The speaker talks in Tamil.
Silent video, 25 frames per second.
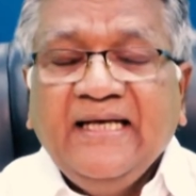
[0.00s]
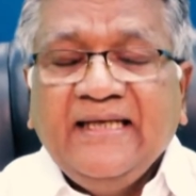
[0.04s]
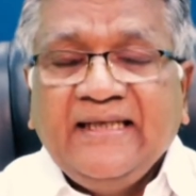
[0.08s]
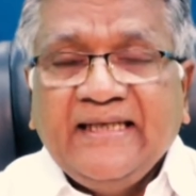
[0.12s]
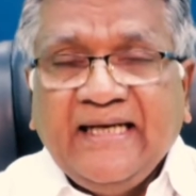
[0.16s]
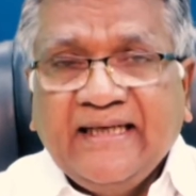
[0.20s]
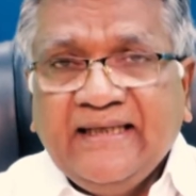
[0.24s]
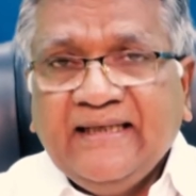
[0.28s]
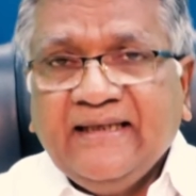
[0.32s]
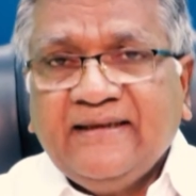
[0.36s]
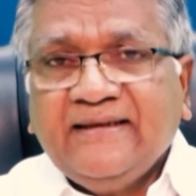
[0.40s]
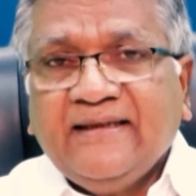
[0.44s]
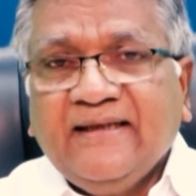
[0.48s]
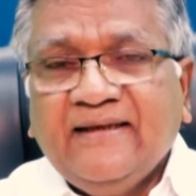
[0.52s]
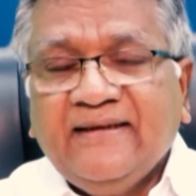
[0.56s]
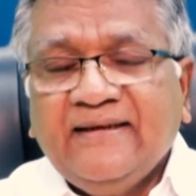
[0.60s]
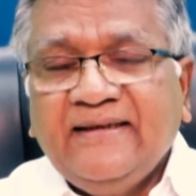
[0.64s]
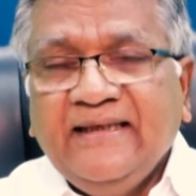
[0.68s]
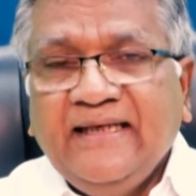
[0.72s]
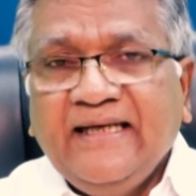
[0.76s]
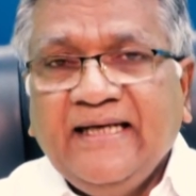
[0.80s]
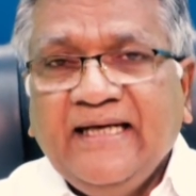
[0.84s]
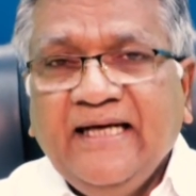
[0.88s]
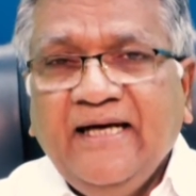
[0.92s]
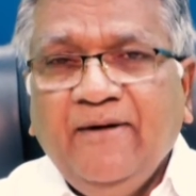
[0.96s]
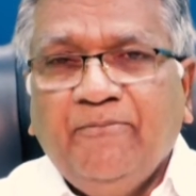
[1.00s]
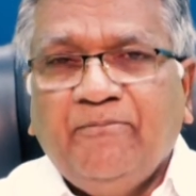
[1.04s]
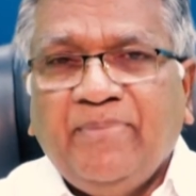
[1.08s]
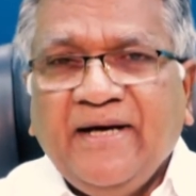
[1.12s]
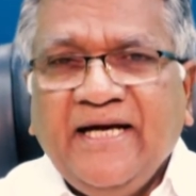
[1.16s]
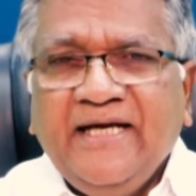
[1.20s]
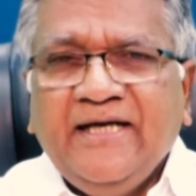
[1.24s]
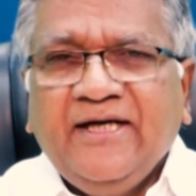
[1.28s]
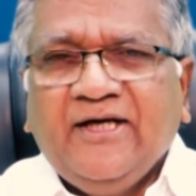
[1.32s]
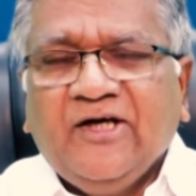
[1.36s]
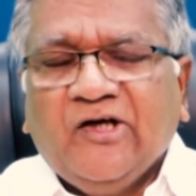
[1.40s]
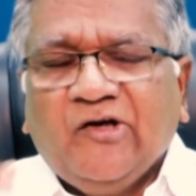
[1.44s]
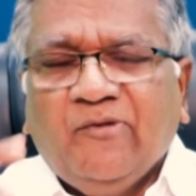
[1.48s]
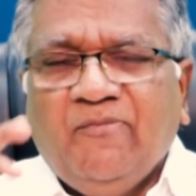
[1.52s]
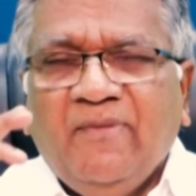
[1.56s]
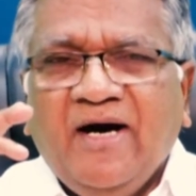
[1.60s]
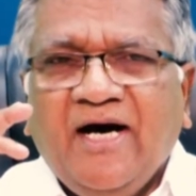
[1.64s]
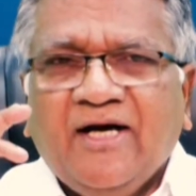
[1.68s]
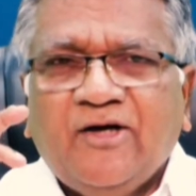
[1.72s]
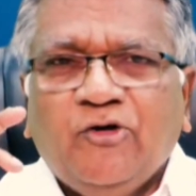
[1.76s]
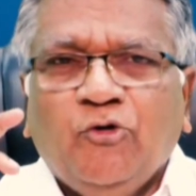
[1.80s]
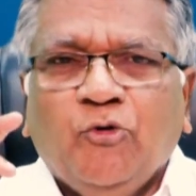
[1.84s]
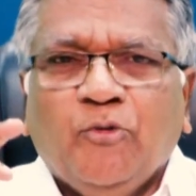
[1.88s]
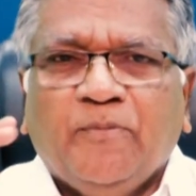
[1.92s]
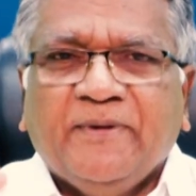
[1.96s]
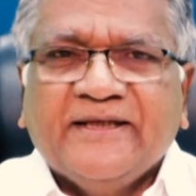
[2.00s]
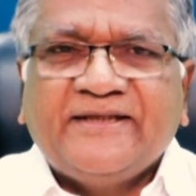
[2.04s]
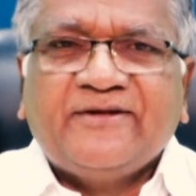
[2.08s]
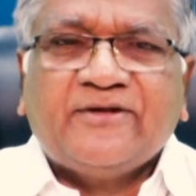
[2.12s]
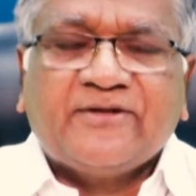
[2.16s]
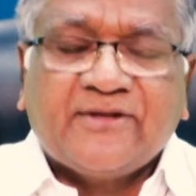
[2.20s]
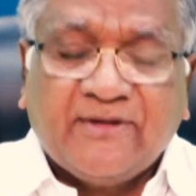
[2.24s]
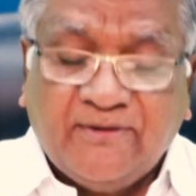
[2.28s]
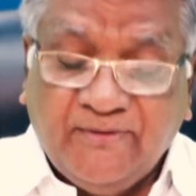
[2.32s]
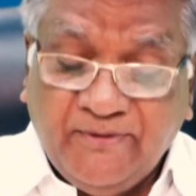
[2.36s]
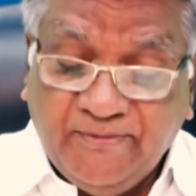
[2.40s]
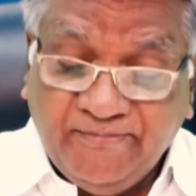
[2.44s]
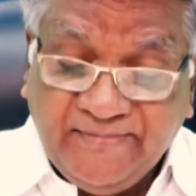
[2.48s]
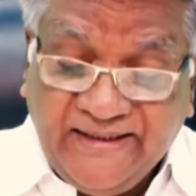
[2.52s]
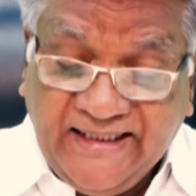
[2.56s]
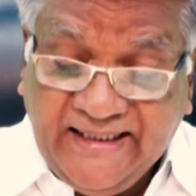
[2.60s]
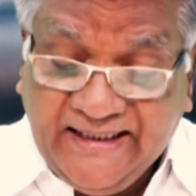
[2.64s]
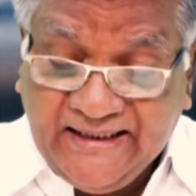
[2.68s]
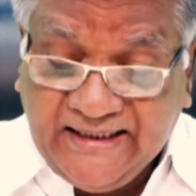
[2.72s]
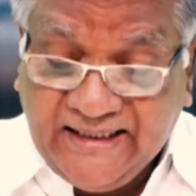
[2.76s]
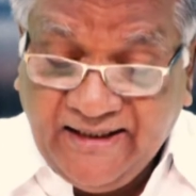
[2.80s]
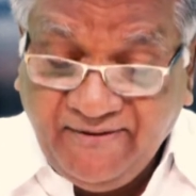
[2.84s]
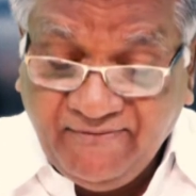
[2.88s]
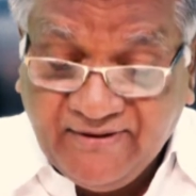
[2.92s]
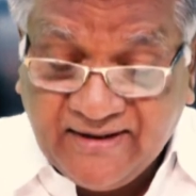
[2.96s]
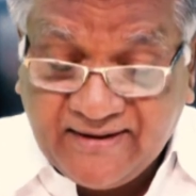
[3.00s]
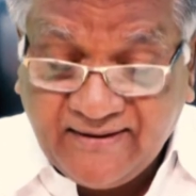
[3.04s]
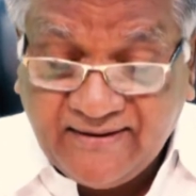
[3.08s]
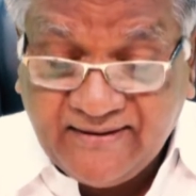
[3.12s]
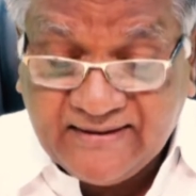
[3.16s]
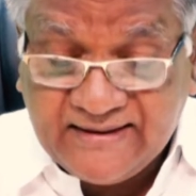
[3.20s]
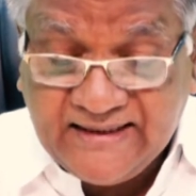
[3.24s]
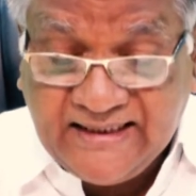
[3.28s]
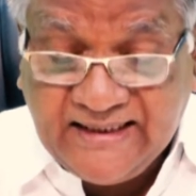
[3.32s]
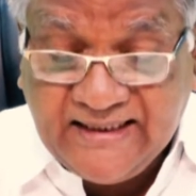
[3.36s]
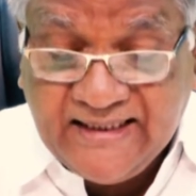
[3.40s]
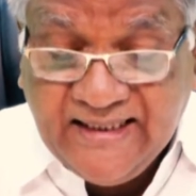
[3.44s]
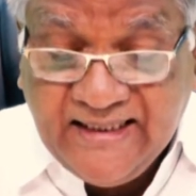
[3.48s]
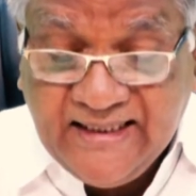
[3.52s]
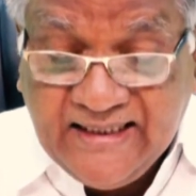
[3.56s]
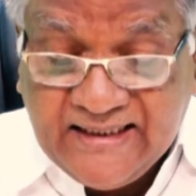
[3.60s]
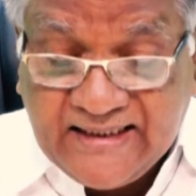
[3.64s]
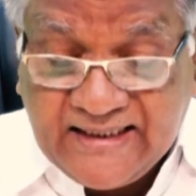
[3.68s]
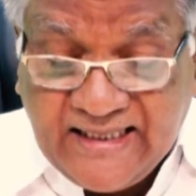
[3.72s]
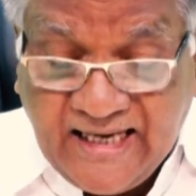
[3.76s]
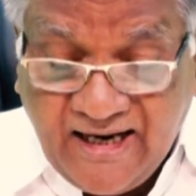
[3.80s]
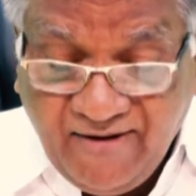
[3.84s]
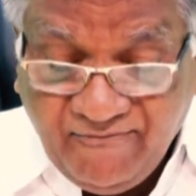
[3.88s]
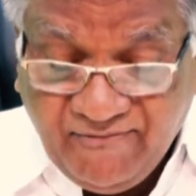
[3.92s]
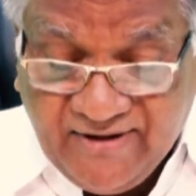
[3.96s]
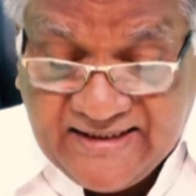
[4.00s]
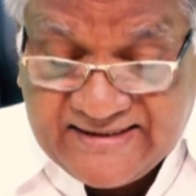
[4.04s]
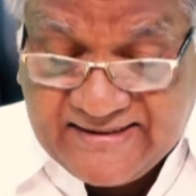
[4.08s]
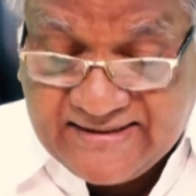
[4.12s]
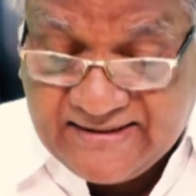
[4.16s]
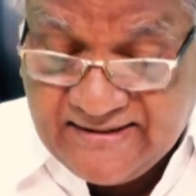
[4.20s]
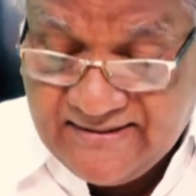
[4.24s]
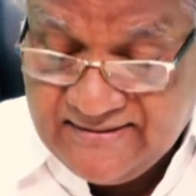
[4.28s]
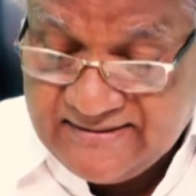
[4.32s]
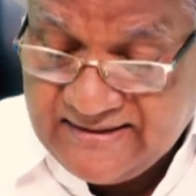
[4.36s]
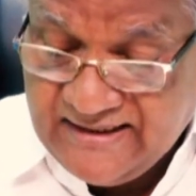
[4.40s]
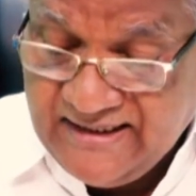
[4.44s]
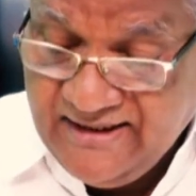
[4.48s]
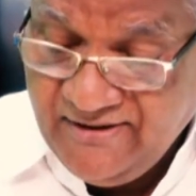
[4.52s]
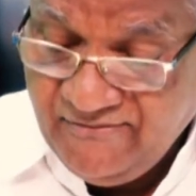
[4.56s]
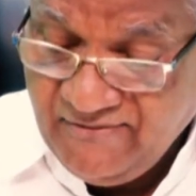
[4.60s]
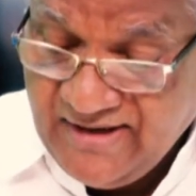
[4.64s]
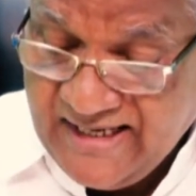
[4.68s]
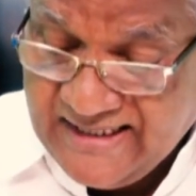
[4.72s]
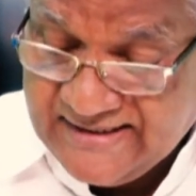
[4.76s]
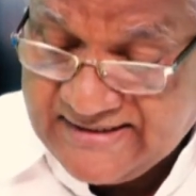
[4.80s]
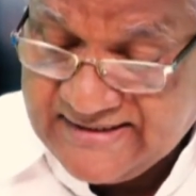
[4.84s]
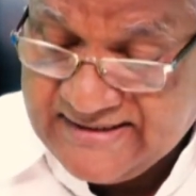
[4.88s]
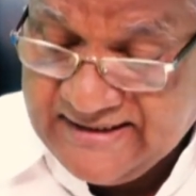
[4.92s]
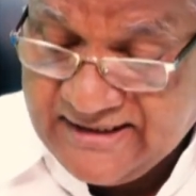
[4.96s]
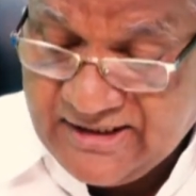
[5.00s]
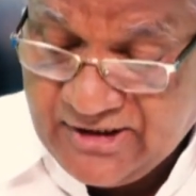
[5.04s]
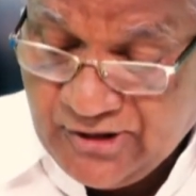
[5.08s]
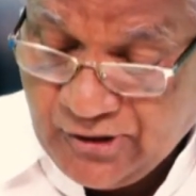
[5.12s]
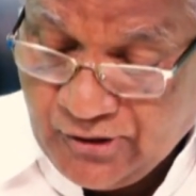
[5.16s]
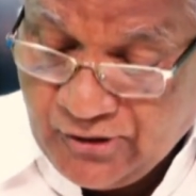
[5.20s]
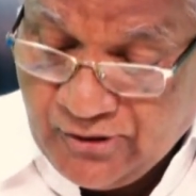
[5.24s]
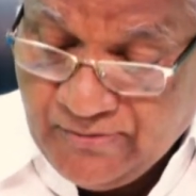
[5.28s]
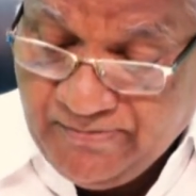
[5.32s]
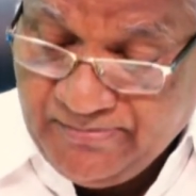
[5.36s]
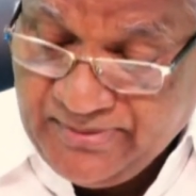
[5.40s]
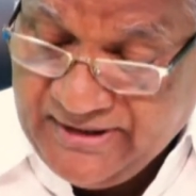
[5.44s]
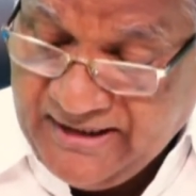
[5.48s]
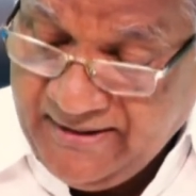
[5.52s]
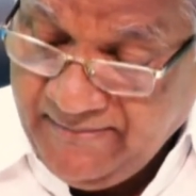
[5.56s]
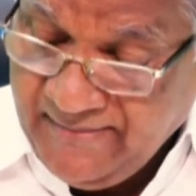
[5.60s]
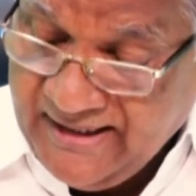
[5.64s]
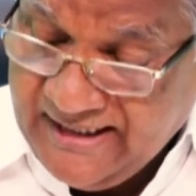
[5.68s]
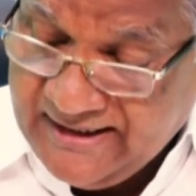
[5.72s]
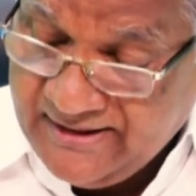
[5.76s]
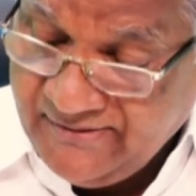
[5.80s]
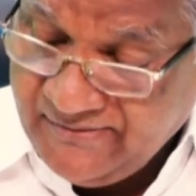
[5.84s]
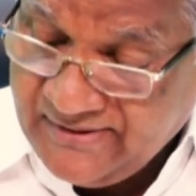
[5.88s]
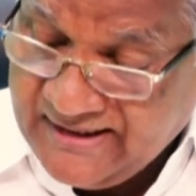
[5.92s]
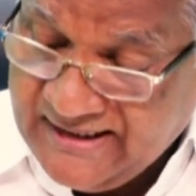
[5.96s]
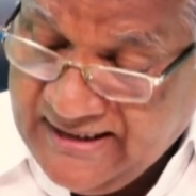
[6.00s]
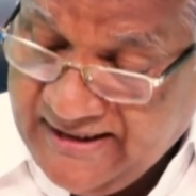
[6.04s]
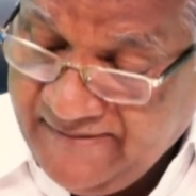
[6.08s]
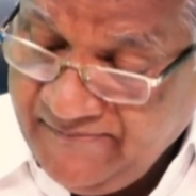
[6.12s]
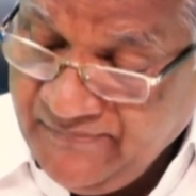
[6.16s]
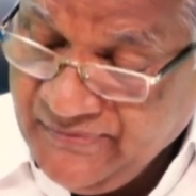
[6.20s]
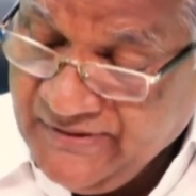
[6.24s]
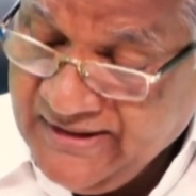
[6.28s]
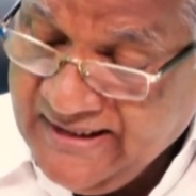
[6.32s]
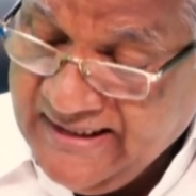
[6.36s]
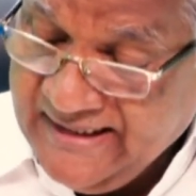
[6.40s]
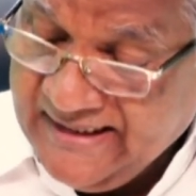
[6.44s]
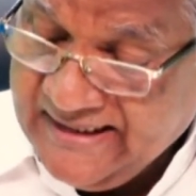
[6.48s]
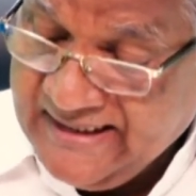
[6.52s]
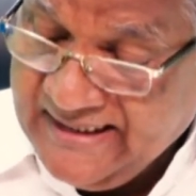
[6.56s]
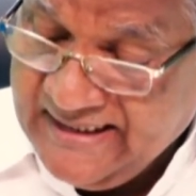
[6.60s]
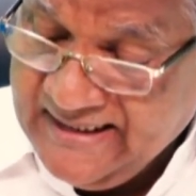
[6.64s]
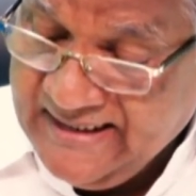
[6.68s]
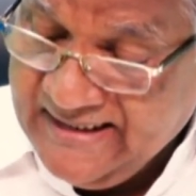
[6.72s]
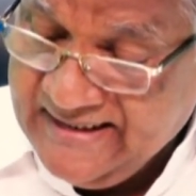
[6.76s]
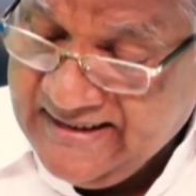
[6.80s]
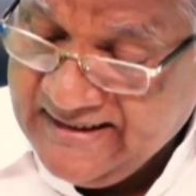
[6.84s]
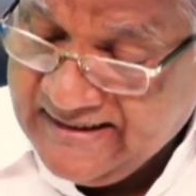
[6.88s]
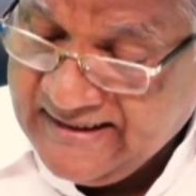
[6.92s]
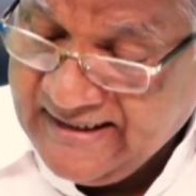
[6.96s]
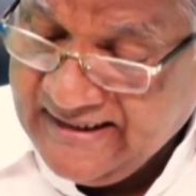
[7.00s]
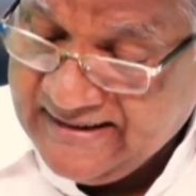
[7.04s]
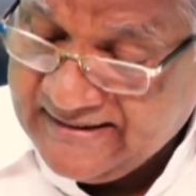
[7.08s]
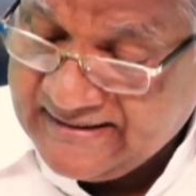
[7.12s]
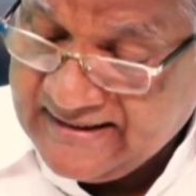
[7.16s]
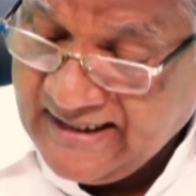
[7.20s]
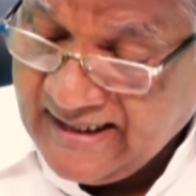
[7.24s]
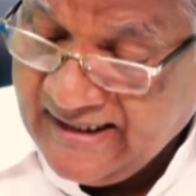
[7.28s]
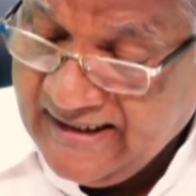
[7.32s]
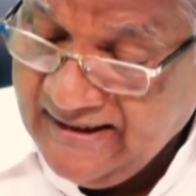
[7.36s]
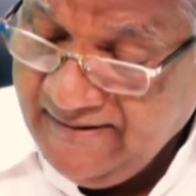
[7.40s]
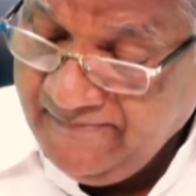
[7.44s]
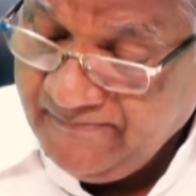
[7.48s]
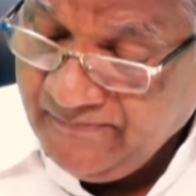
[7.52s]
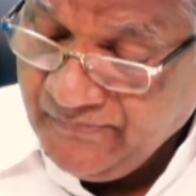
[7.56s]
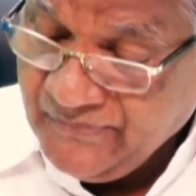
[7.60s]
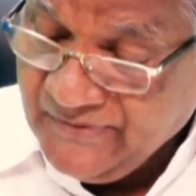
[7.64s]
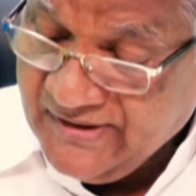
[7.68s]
நடக்கிறது என்ன பயங்கரமான உபத்திரவம் இங்கே வருகிறதை நாம் வசனத்திலே வாசிக்கின்றோம் பிரியமானவர்களே என்ன என்று கேட்டால்